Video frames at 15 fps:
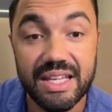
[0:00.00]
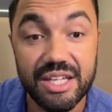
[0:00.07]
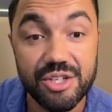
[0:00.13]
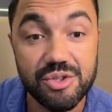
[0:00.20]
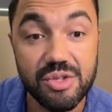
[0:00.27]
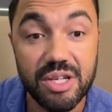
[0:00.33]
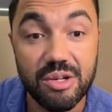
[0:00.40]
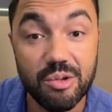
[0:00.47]

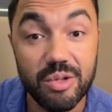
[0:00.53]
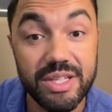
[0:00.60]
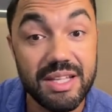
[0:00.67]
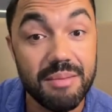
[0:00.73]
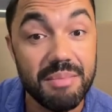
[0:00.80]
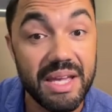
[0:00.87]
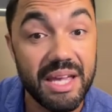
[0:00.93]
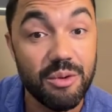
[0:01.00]
E isso inclui
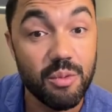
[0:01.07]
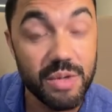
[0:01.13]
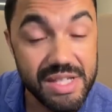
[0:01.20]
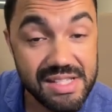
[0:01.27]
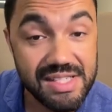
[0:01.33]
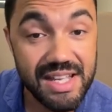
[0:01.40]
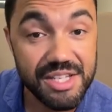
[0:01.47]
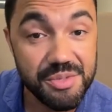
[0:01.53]
também o
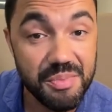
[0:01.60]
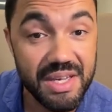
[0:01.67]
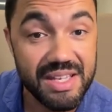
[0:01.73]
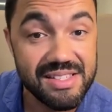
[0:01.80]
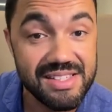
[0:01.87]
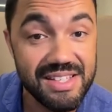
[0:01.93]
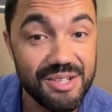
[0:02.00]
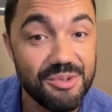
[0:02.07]

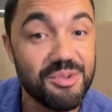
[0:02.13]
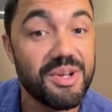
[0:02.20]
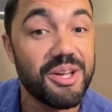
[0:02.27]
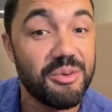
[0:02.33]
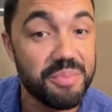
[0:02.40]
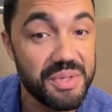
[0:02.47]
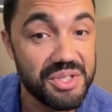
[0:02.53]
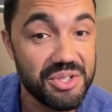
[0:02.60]
I-765,
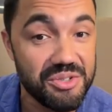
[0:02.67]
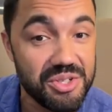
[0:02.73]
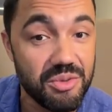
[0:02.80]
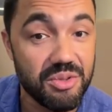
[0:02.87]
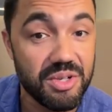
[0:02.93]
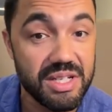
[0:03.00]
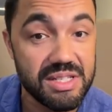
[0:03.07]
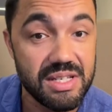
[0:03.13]
que é o pedido de
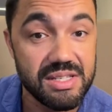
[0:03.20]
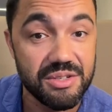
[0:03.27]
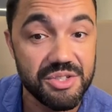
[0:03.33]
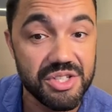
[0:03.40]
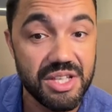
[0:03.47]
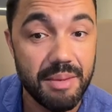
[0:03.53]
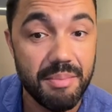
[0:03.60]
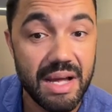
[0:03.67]

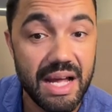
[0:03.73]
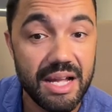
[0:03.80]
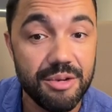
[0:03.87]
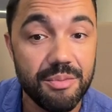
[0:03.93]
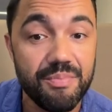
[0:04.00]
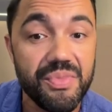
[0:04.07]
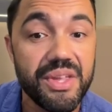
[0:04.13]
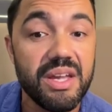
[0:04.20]
autorização de
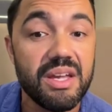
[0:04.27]
trabalho,